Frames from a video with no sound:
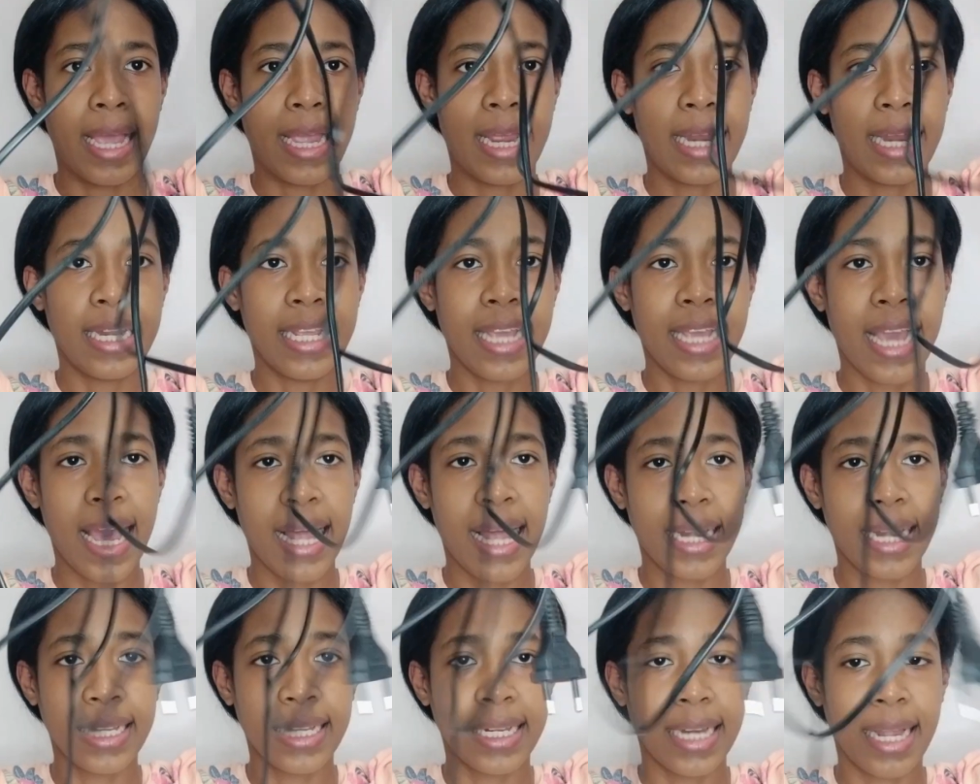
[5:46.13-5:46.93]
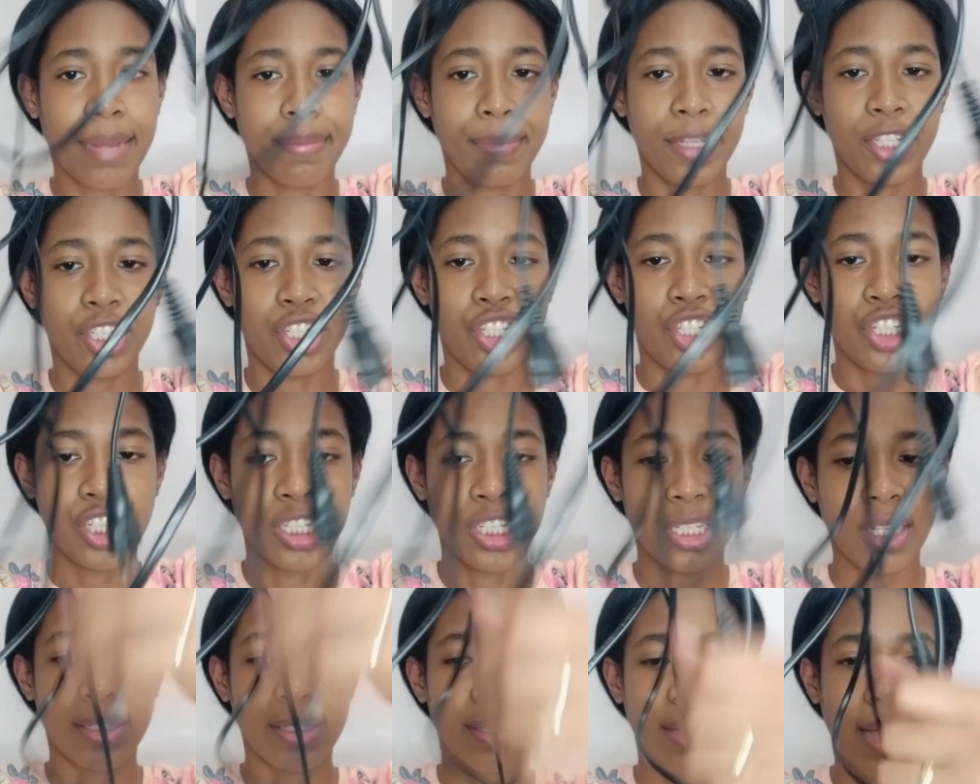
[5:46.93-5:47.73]
Ele é ali na
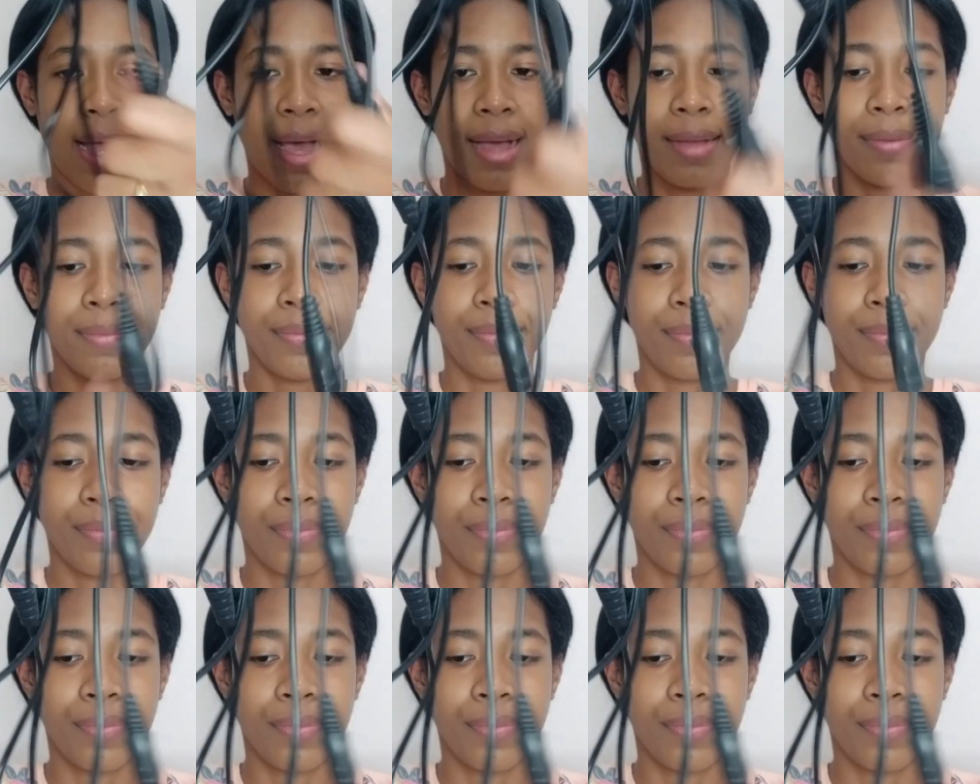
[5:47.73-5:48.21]
medida, tá?